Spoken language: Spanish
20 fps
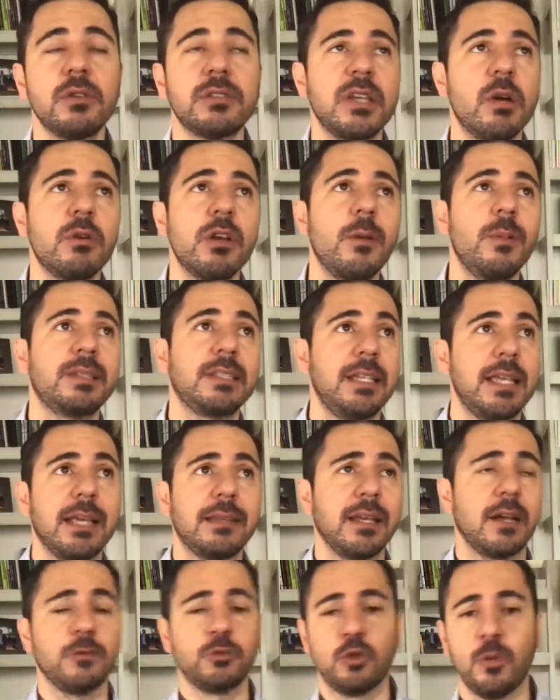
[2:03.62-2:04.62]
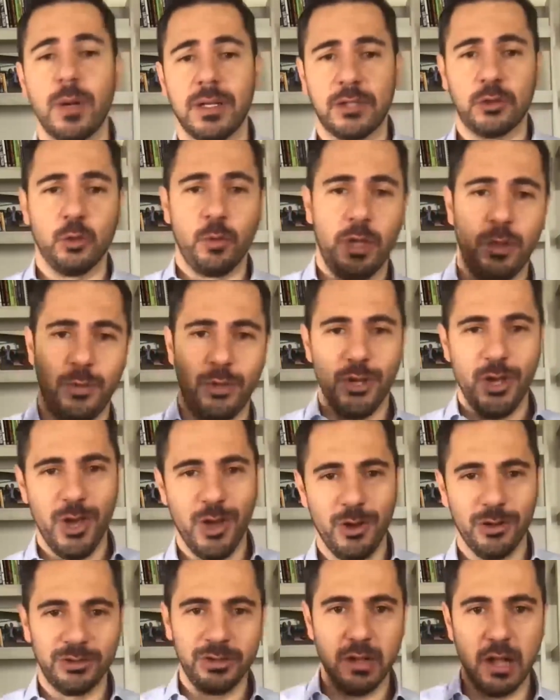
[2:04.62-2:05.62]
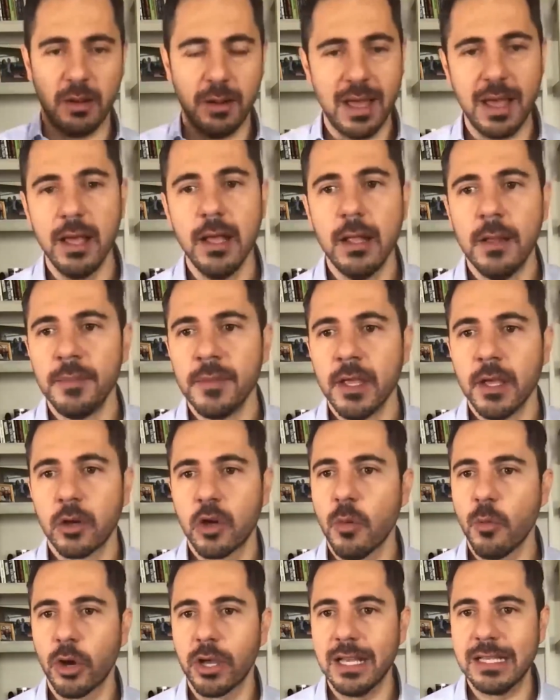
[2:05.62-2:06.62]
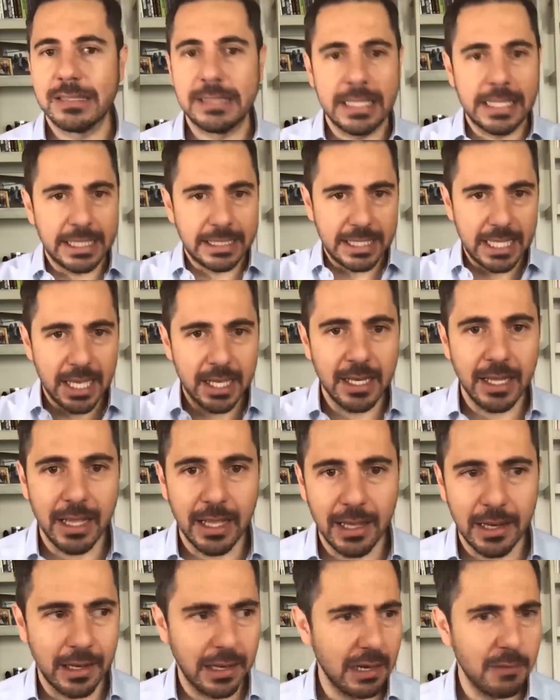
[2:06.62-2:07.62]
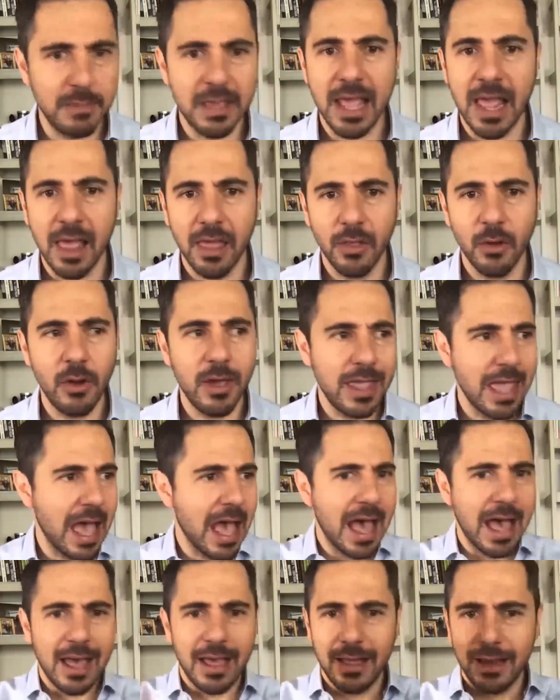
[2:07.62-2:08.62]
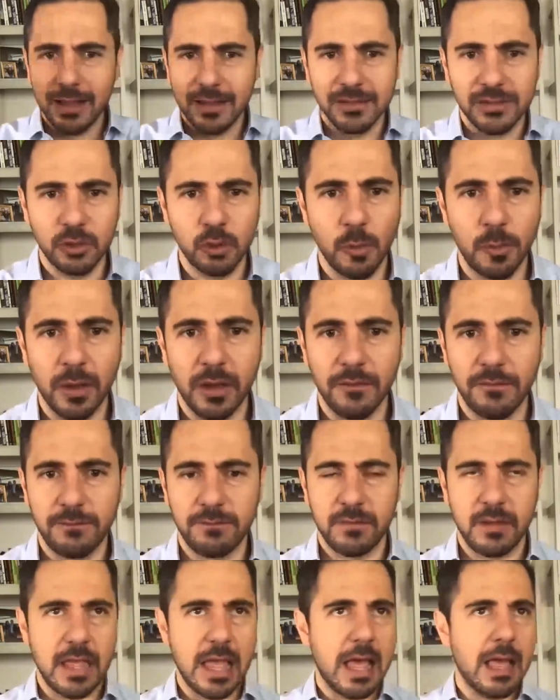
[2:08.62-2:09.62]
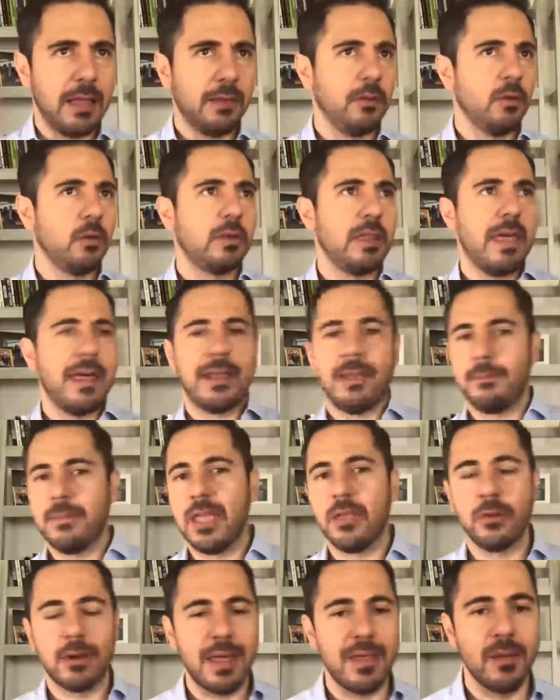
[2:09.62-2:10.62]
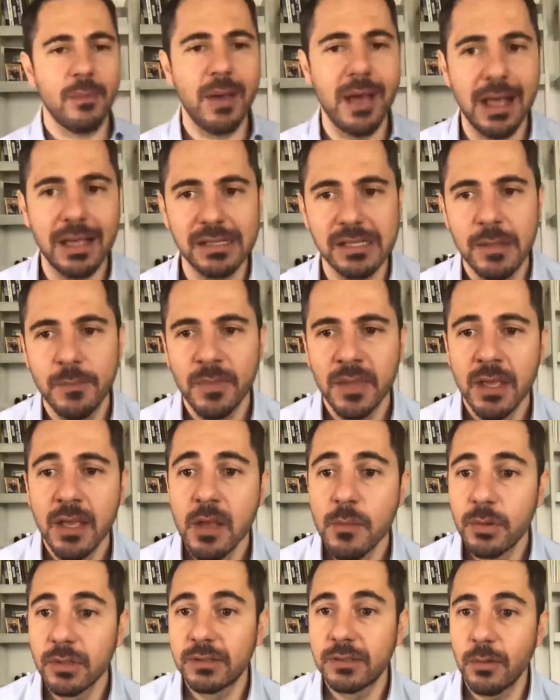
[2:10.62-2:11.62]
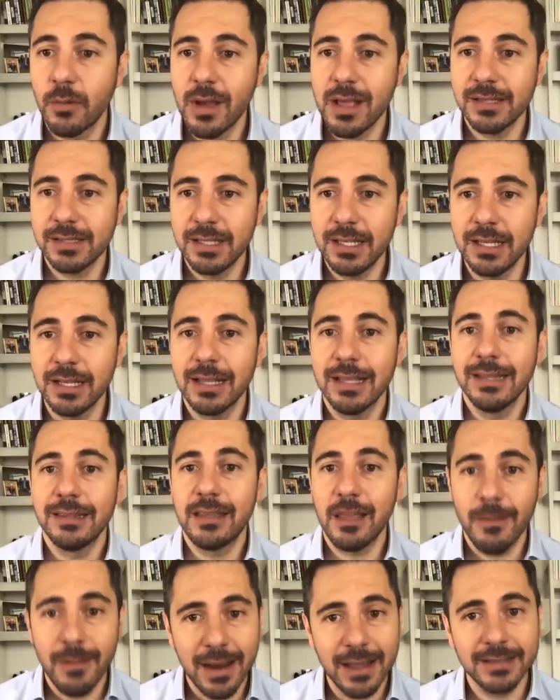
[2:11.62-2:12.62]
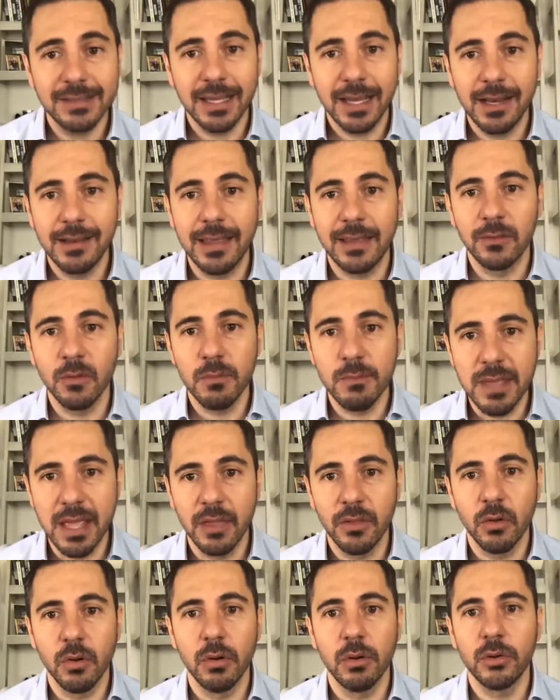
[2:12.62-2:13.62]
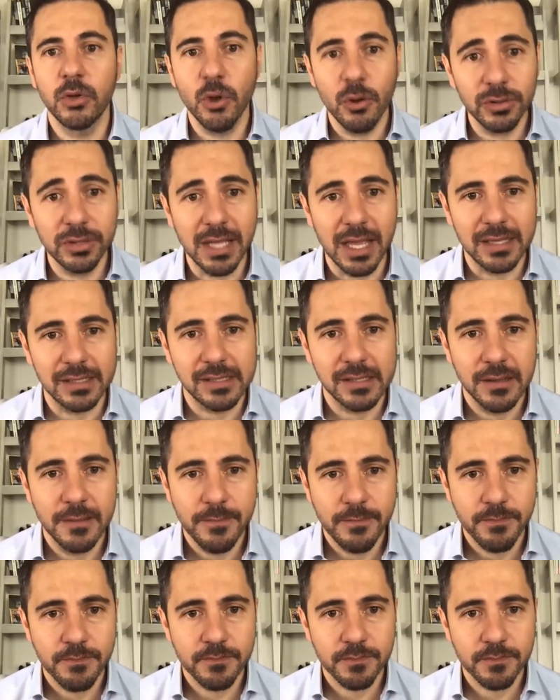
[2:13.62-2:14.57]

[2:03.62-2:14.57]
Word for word: cosa, una vez que ya te acostumbras a subir videos y bla, bla, como que se detiene el, el miedo y ya eres súper, ya no te dan miedo nada más, pues te voy a decir, te van a seguir dando miedo cosas